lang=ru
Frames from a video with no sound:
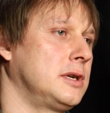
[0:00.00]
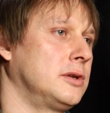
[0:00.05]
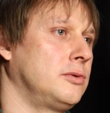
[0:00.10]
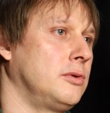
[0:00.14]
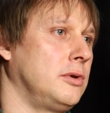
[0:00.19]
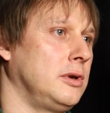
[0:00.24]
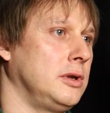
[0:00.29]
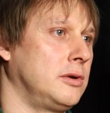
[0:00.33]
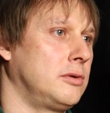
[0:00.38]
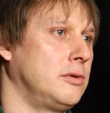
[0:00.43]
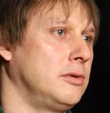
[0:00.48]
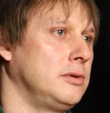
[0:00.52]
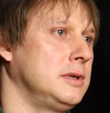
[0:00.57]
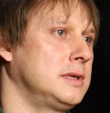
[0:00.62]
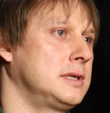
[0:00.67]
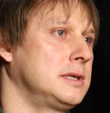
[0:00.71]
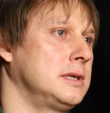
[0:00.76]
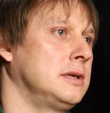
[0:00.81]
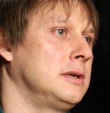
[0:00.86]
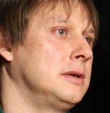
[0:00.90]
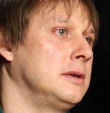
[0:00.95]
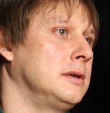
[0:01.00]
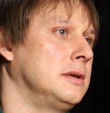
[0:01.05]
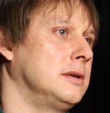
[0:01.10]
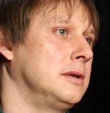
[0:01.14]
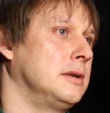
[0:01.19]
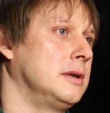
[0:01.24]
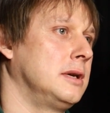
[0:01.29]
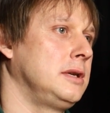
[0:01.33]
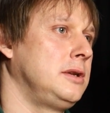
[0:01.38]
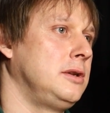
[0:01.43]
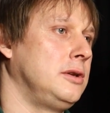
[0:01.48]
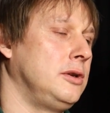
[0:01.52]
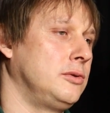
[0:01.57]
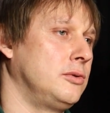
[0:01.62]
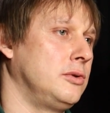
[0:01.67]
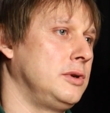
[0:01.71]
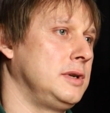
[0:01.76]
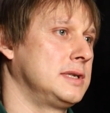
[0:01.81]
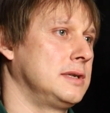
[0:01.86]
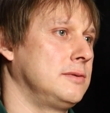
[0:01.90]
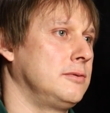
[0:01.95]
который находится на
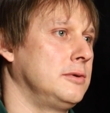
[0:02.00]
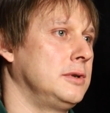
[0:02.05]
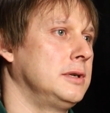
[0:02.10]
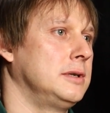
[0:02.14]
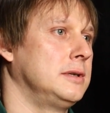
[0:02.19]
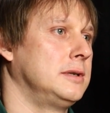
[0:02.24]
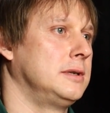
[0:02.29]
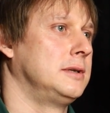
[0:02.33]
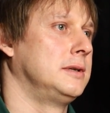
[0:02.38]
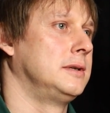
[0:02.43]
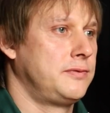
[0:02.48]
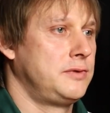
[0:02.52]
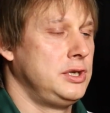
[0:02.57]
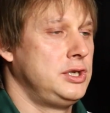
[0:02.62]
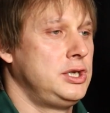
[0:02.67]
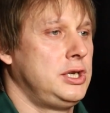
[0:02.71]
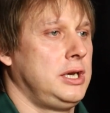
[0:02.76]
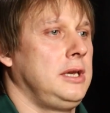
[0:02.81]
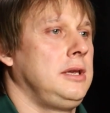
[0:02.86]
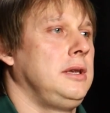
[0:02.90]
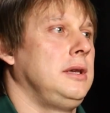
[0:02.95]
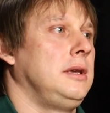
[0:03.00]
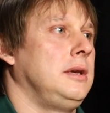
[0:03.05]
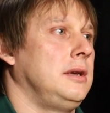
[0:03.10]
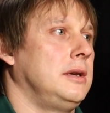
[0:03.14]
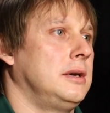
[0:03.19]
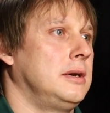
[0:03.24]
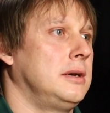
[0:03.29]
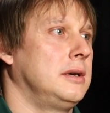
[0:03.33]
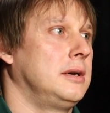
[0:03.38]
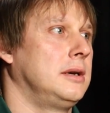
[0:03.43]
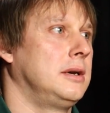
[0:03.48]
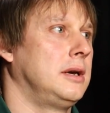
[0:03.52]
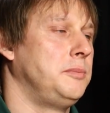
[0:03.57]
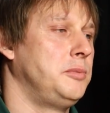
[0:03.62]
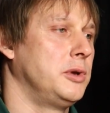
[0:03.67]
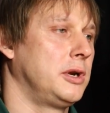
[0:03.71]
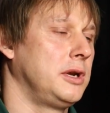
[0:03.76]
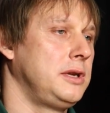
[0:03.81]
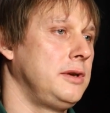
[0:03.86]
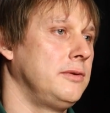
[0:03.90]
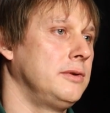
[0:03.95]
территории завода. В течение
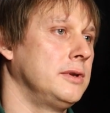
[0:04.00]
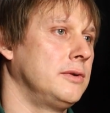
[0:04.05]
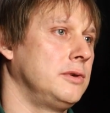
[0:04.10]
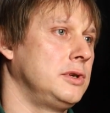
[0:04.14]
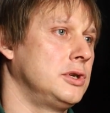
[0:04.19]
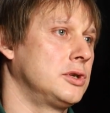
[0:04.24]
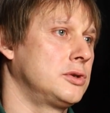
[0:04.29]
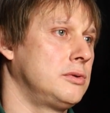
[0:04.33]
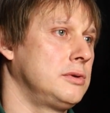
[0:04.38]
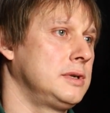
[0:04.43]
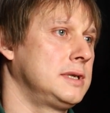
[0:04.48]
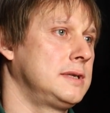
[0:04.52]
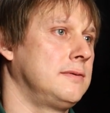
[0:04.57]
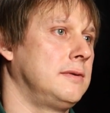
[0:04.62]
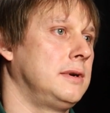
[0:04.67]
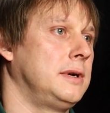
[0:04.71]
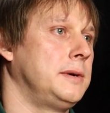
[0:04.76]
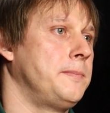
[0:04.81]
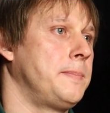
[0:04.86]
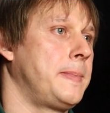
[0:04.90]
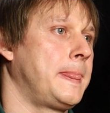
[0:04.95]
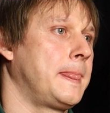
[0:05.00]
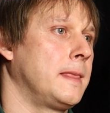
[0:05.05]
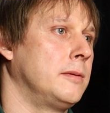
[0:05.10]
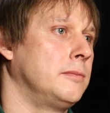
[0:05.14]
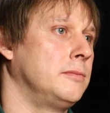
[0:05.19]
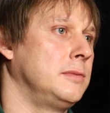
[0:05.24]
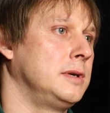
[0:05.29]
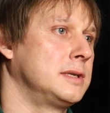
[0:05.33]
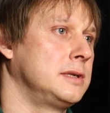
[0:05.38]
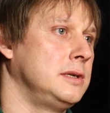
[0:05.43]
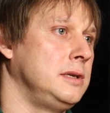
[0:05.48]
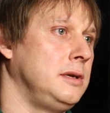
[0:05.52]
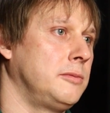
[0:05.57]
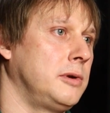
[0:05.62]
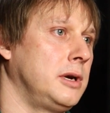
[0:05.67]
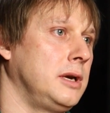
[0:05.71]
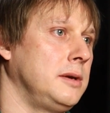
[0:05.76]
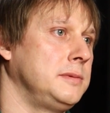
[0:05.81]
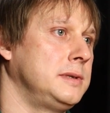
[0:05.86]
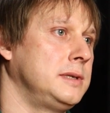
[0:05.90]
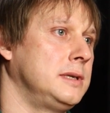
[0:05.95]
оперативного дежурства мы
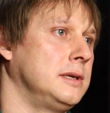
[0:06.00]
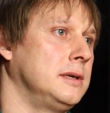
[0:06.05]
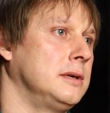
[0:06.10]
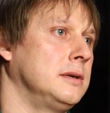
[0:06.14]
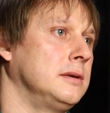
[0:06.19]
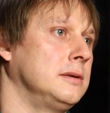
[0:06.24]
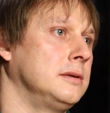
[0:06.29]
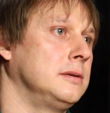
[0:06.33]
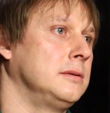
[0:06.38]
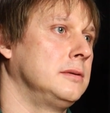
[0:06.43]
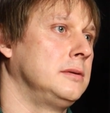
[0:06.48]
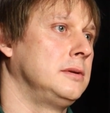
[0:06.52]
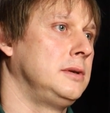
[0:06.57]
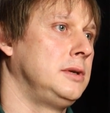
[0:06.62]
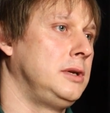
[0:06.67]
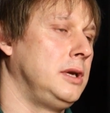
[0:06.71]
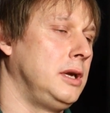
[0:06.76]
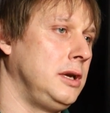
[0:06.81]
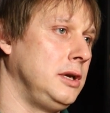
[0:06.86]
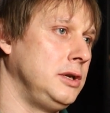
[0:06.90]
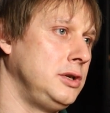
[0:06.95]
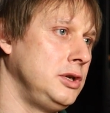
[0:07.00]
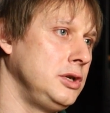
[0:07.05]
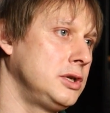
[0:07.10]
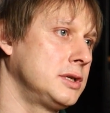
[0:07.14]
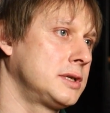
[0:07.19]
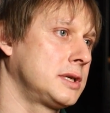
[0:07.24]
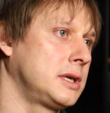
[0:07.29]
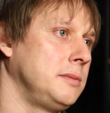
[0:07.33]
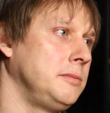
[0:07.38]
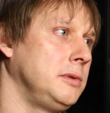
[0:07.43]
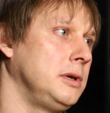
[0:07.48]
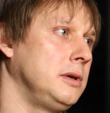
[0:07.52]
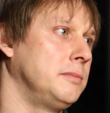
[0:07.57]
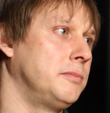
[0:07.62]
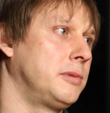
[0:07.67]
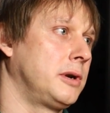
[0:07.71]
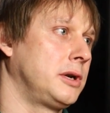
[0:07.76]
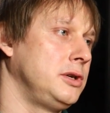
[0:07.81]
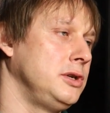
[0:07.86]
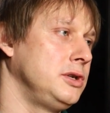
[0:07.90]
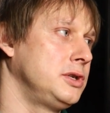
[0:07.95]
занимаемся теоретическими,
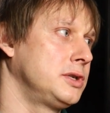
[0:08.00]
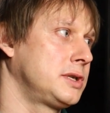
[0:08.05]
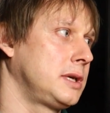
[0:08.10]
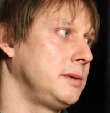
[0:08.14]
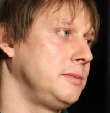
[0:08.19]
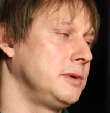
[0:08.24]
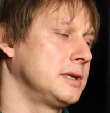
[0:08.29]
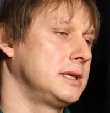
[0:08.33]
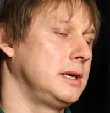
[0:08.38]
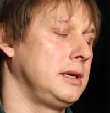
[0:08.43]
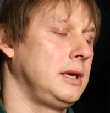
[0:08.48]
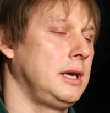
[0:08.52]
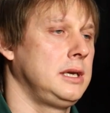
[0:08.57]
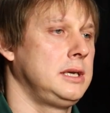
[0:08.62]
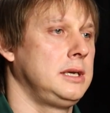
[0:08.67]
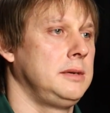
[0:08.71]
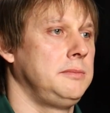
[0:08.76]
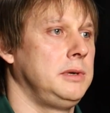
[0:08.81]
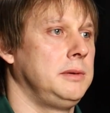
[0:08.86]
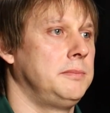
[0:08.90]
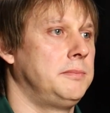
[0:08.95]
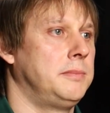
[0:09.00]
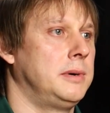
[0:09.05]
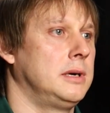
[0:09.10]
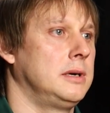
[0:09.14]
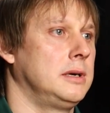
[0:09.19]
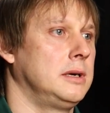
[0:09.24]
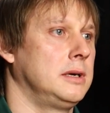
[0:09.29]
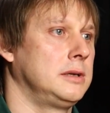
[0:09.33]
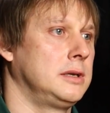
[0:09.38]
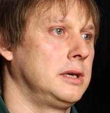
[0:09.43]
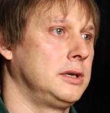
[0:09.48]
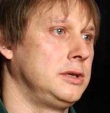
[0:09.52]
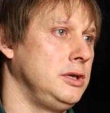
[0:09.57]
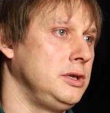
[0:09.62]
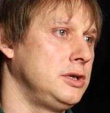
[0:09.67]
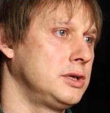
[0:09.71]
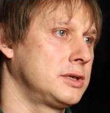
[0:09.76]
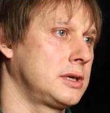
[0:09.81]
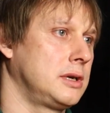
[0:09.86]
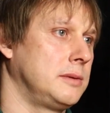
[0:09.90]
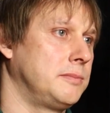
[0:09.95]
практическими занятиями по
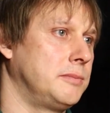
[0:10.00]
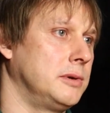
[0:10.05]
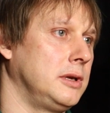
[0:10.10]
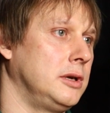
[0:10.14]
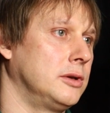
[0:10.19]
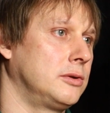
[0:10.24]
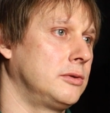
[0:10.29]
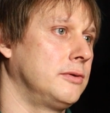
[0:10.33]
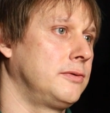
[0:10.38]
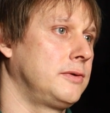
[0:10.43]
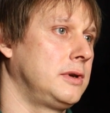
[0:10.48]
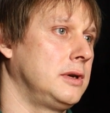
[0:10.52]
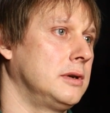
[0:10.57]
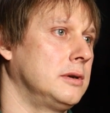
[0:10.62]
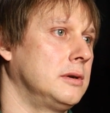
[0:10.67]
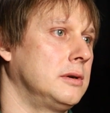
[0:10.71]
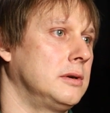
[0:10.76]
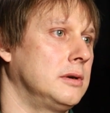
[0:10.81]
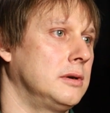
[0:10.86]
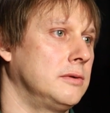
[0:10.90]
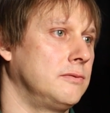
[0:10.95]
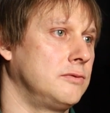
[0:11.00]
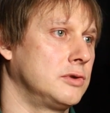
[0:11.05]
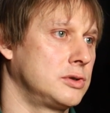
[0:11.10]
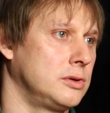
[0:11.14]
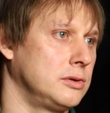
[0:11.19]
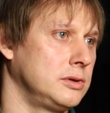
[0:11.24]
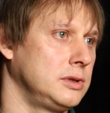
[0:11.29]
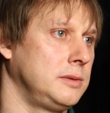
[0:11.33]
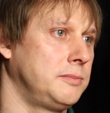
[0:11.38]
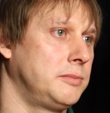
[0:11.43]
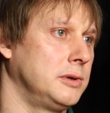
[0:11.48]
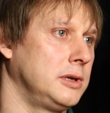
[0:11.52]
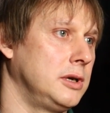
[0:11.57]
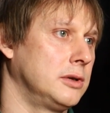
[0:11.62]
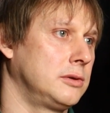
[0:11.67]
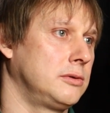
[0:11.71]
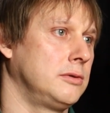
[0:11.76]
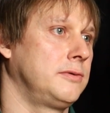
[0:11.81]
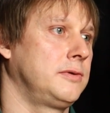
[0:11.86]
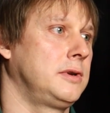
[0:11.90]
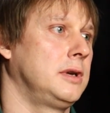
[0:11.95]
тактической подготовке, высотной
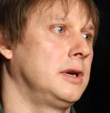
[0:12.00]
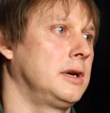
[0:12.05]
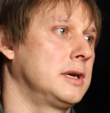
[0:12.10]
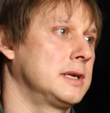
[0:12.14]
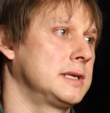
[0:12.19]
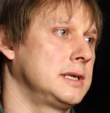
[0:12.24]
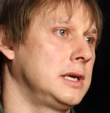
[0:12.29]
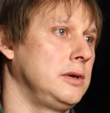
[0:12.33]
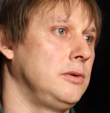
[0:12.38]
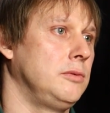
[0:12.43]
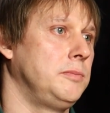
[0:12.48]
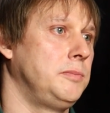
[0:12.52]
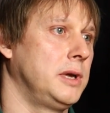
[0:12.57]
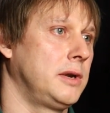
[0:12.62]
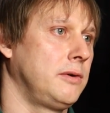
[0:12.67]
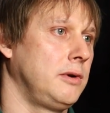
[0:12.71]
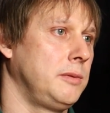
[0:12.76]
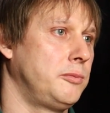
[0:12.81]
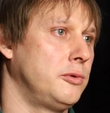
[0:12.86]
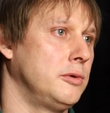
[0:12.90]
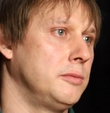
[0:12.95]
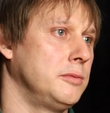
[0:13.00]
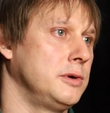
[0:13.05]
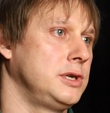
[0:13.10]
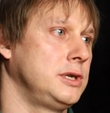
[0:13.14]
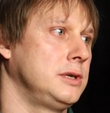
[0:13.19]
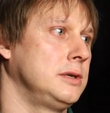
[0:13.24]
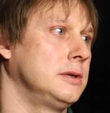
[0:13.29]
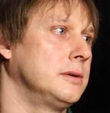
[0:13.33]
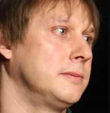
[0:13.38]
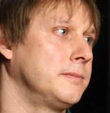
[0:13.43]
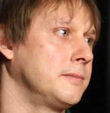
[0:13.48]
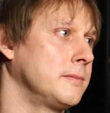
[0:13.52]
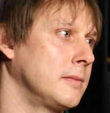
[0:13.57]
подготовке, оказанию первой помощи,